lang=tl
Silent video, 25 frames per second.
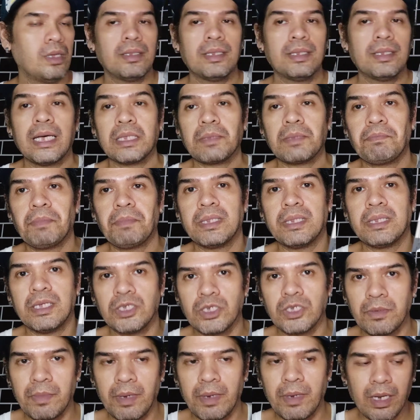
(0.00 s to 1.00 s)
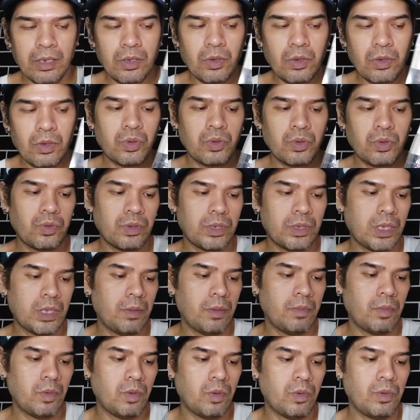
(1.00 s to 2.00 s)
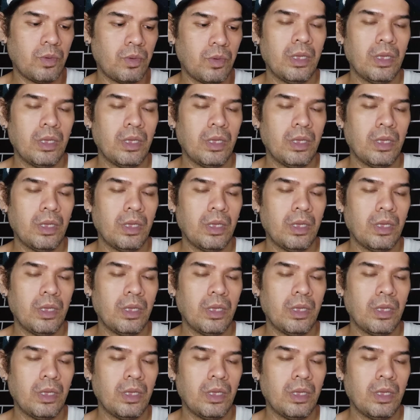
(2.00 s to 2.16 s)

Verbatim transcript: Not bad na siya makating kung tutusin mo.